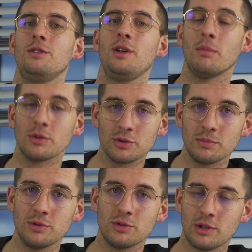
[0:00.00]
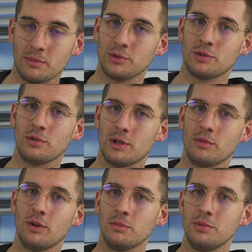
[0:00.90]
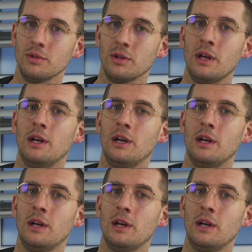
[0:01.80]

nie może obniżyć na poziomu hemoglobiny.